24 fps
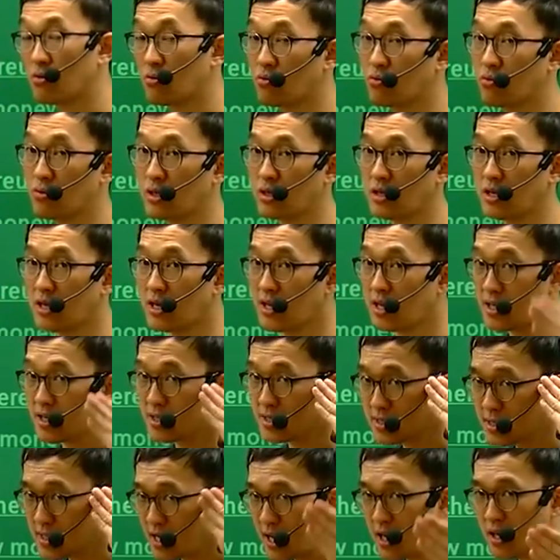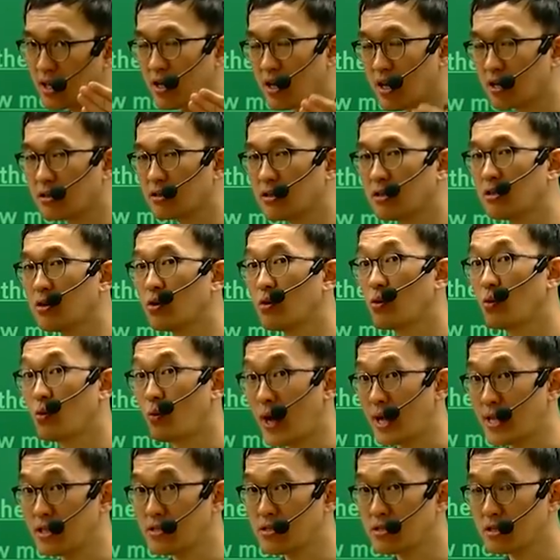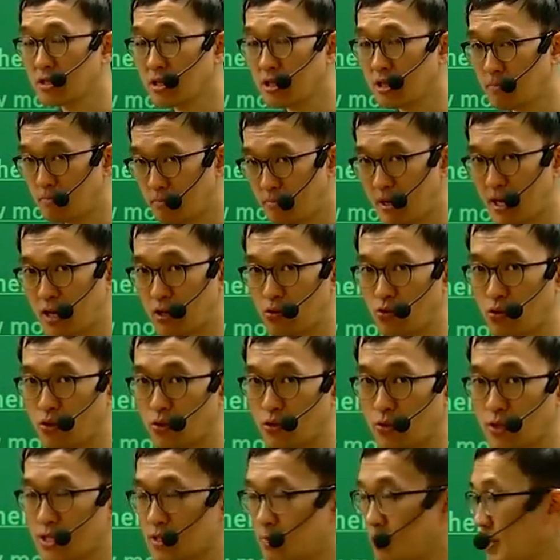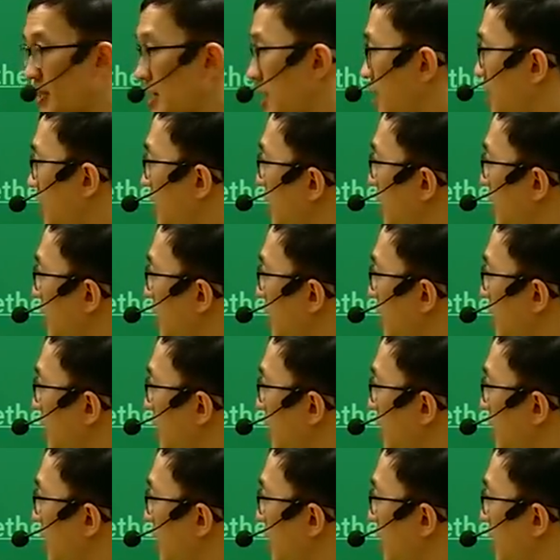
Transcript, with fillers: 우리의 생각을 완전히 바꾸어 놓았습니다.